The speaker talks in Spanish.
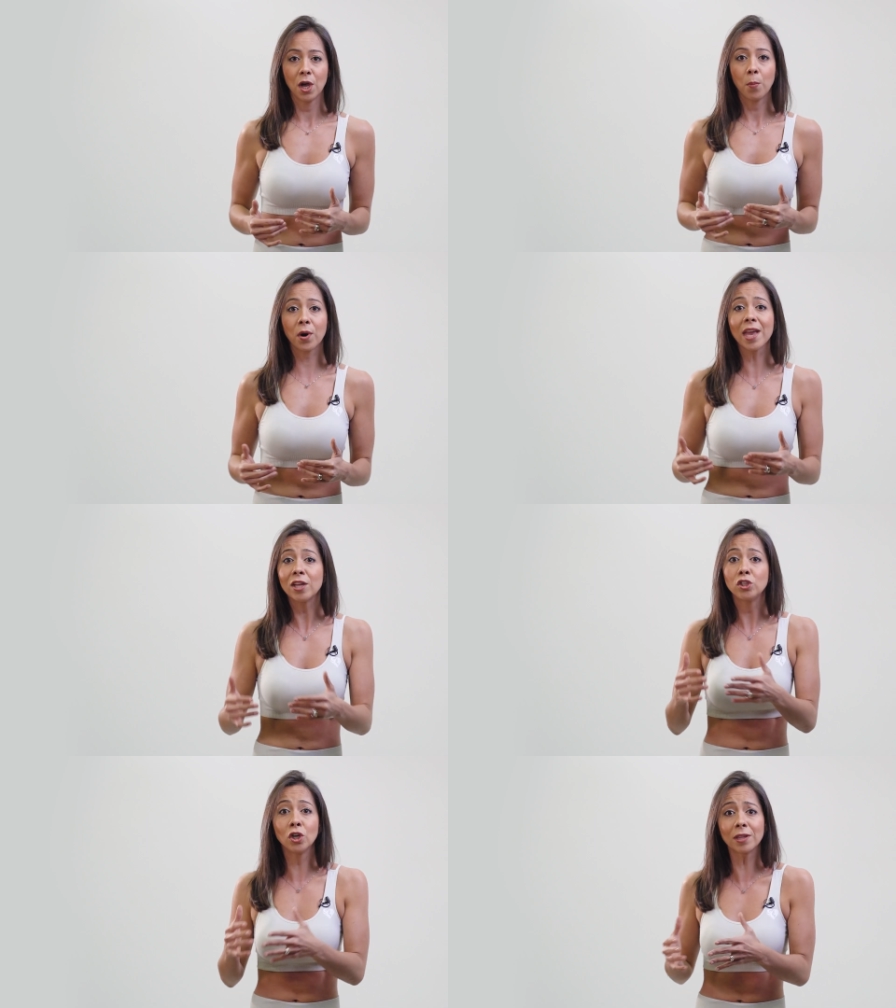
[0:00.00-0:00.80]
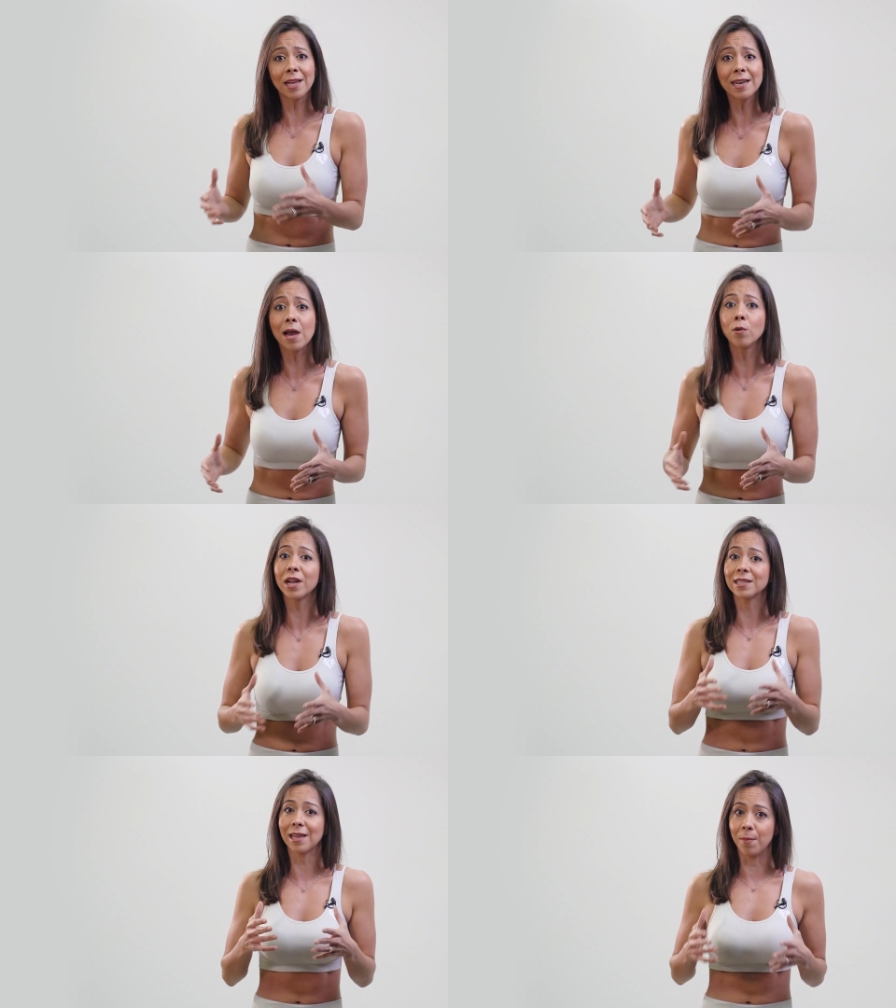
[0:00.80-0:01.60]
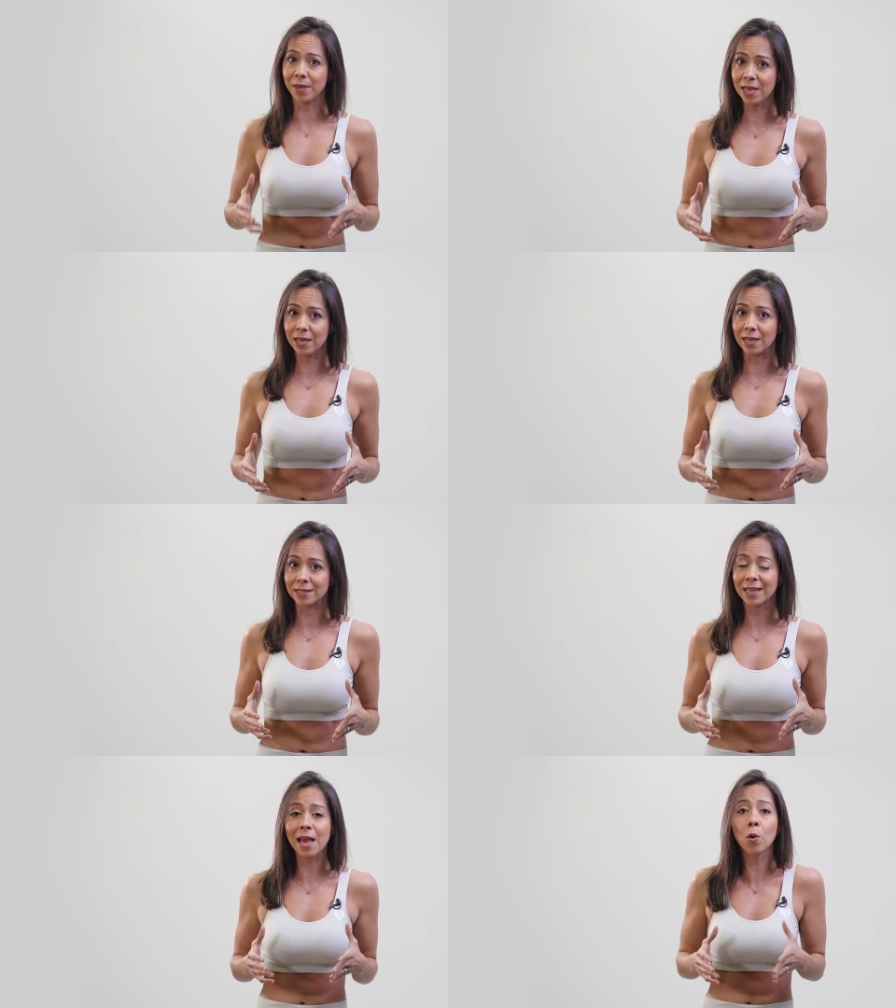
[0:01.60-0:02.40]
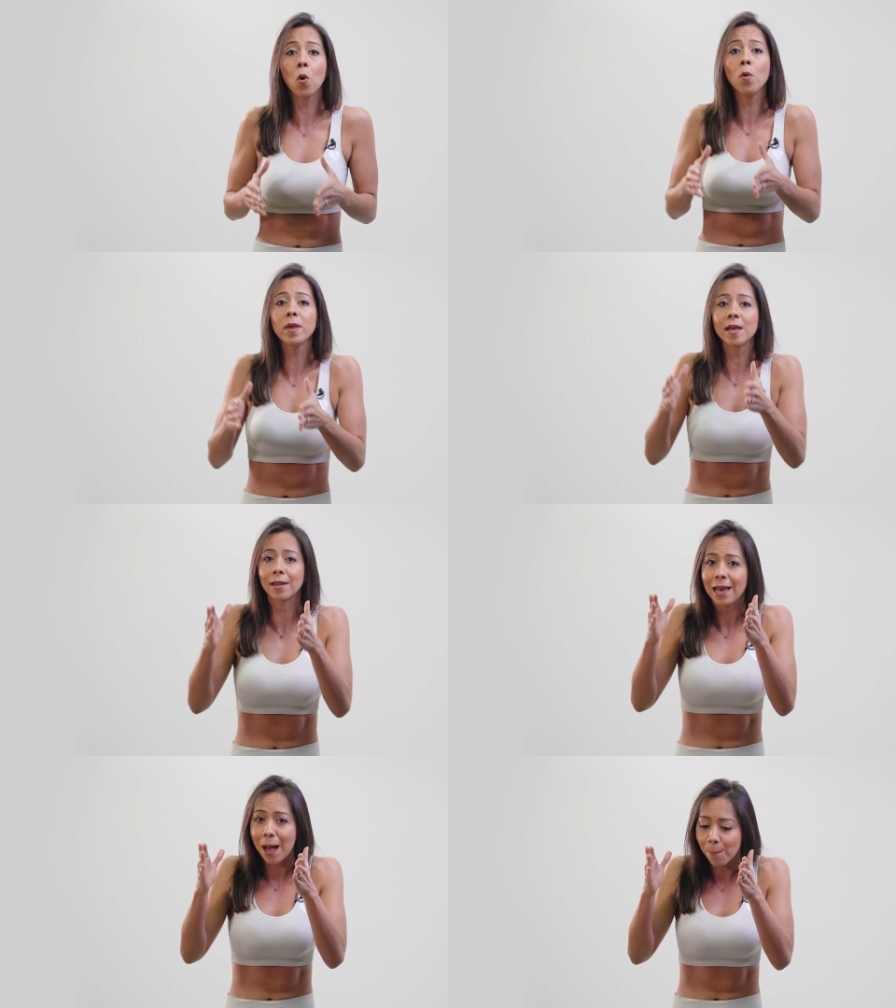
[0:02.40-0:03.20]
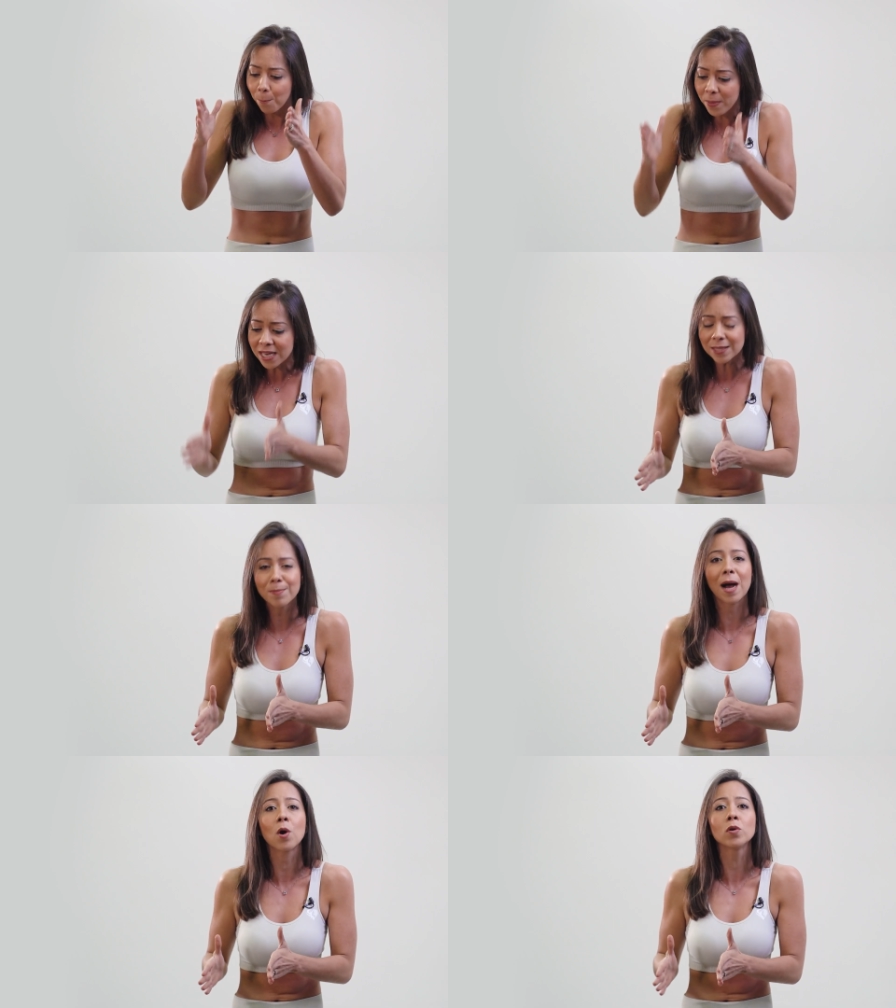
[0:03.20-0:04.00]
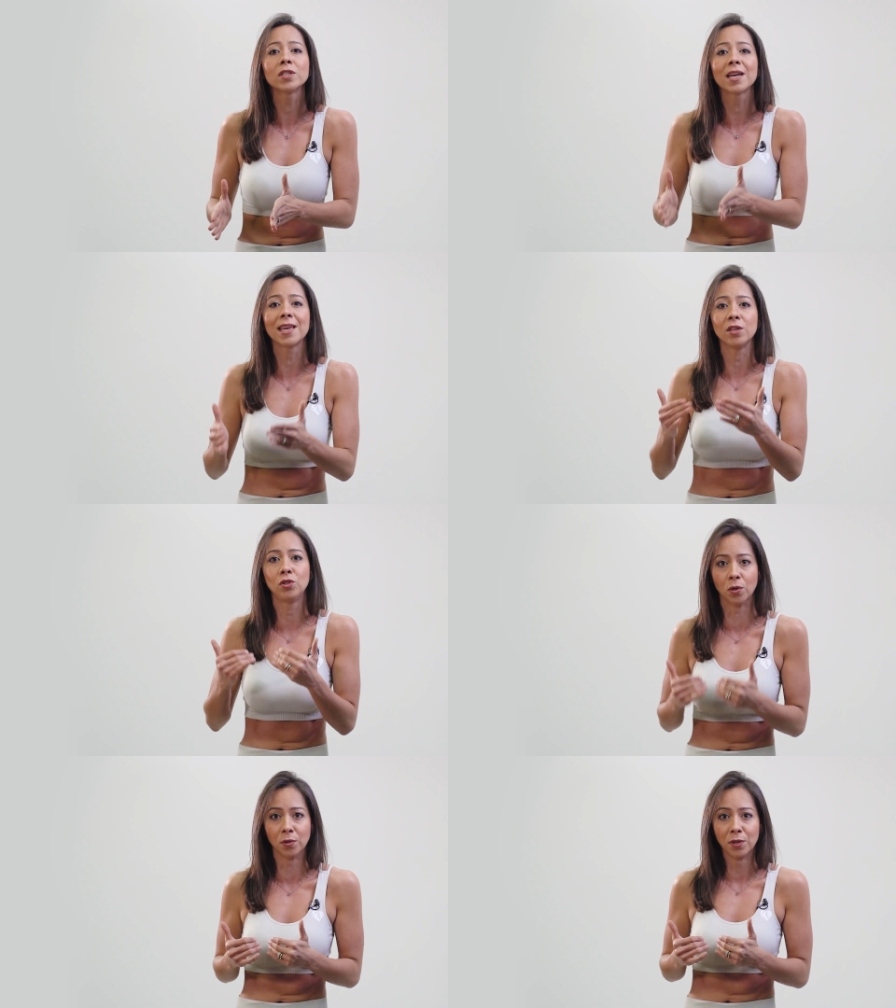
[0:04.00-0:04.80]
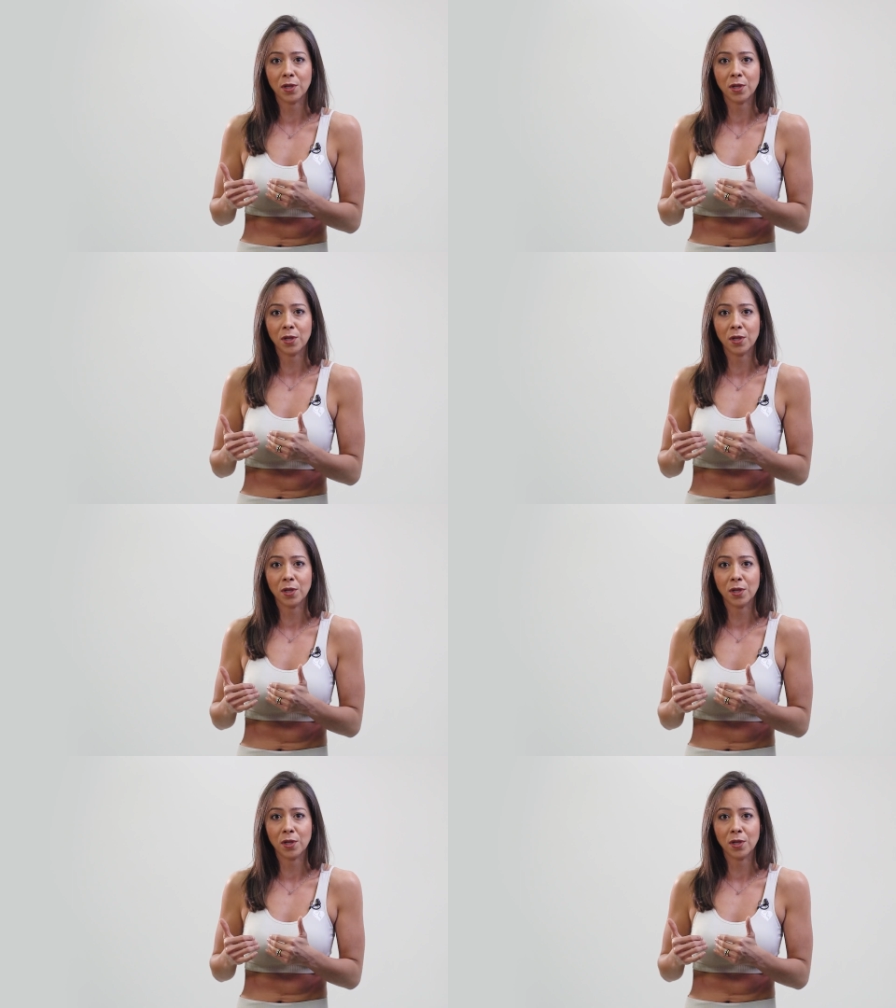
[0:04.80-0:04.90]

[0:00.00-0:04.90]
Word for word: Porque yo tenía unas amigas que comían la misma cosa que yo